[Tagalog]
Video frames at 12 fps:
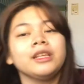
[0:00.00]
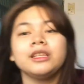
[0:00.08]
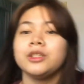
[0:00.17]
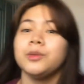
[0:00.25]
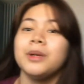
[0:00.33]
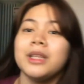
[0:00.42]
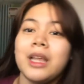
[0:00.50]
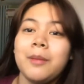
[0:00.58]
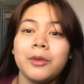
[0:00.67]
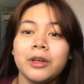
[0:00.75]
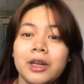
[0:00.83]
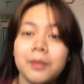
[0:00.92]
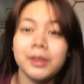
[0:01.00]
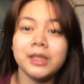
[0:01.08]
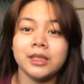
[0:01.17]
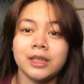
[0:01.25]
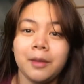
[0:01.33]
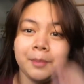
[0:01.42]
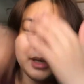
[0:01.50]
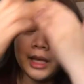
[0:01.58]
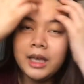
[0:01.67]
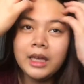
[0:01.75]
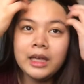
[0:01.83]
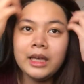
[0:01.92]
Sobrang dami ko na nabili sa Shopee.
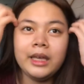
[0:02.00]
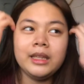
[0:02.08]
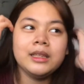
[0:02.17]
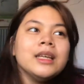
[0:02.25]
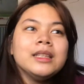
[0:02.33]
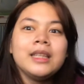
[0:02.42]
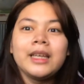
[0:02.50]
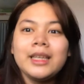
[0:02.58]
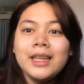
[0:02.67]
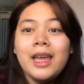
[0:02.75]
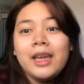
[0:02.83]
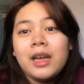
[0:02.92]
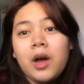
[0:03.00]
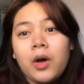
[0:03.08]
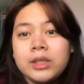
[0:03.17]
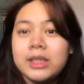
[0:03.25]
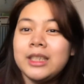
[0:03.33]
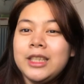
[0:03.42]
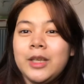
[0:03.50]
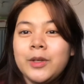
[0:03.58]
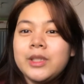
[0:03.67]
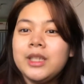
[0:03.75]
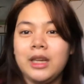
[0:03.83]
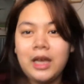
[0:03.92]
And nanginayang ako kasi hindi ko
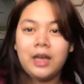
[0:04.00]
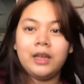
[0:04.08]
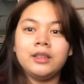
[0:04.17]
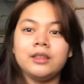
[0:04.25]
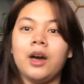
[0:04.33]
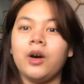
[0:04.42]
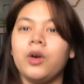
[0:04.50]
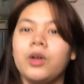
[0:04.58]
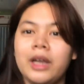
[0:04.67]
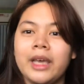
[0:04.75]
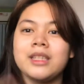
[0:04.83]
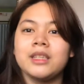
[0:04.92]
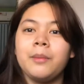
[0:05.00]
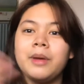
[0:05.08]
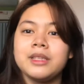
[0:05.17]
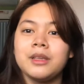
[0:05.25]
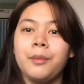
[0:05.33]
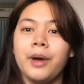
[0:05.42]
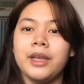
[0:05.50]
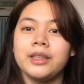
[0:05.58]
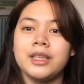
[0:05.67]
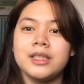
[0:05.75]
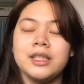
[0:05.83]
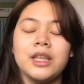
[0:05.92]
sila na-collect sabay-sabay.
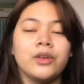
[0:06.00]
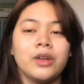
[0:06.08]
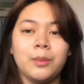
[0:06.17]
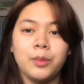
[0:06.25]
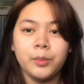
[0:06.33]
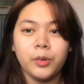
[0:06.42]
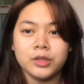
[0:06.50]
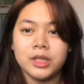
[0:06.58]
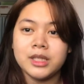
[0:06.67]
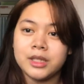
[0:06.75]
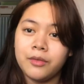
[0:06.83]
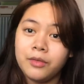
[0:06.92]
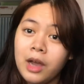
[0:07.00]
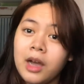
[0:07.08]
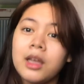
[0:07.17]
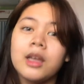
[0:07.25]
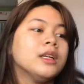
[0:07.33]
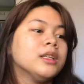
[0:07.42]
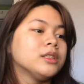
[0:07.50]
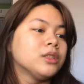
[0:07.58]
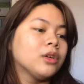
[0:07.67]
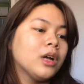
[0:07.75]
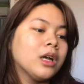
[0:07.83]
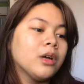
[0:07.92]
Tapos hindi ko nabubuksan sa vlog.
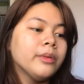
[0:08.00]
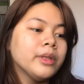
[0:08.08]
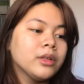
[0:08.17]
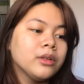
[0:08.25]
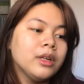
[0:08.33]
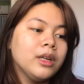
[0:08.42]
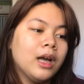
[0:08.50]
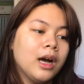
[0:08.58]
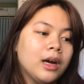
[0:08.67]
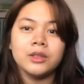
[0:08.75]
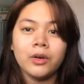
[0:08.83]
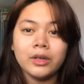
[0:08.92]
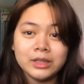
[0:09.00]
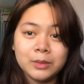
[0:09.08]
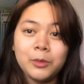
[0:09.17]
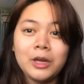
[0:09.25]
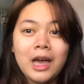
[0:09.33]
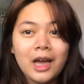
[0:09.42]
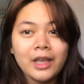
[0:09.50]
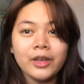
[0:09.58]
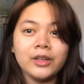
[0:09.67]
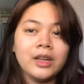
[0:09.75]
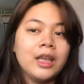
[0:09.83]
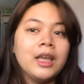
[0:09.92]
So, gagawin ko na lang. So, simula
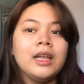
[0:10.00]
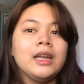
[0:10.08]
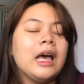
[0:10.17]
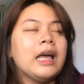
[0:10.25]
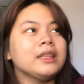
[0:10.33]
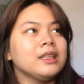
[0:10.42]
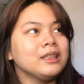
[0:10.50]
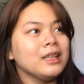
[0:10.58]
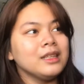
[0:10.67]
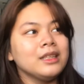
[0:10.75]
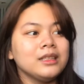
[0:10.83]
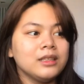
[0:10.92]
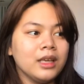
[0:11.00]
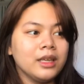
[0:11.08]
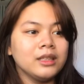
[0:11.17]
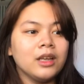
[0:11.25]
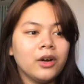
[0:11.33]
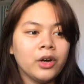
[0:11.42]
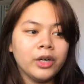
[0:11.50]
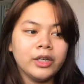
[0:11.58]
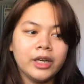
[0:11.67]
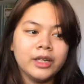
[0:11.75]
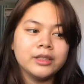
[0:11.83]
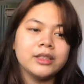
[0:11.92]
ngayon, lahat ng dadating na
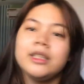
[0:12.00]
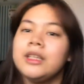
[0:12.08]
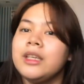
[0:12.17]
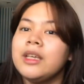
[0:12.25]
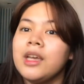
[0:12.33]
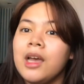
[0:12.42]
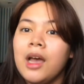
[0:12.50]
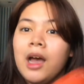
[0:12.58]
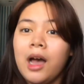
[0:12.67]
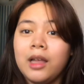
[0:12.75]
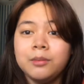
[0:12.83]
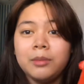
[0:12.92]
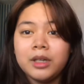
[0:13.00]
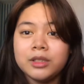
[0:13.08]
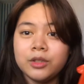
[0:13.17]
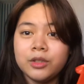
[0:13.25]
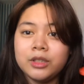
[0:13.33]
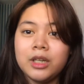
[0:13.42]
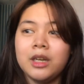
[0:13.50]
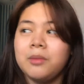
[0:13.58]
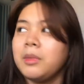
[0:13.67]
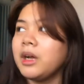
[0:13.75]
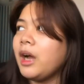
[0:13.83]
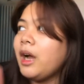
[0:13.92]
orders, i-unbox ko siya
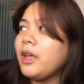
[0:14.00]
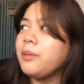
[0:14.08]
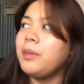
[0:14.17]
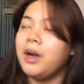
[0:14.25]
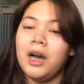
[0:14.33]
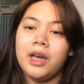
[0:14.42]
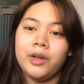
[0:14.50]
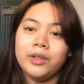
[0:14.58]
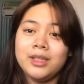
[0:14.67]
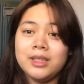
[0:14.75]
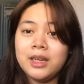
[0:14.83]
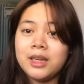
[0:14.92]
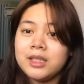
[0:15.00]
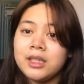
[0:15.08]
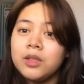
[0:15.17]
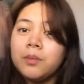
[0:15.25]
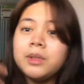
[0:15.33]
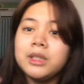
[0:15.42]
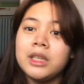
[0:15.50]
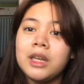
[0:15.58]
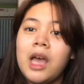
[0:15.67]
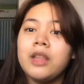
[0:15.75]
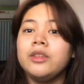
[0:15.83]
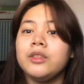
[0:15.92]
ng magkakaibang araw. Tapos hanggat sa dumating
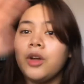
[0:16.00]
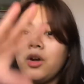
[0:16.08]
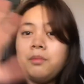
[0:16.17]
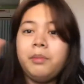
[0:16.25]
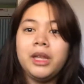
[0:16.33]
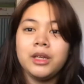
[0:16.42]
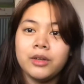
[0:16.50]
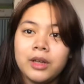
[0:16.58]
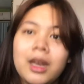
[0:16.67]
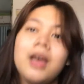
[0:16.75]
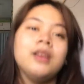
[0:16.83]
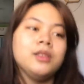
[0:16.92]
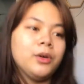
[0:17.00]
lahat yun, kukompile ko na lang. So,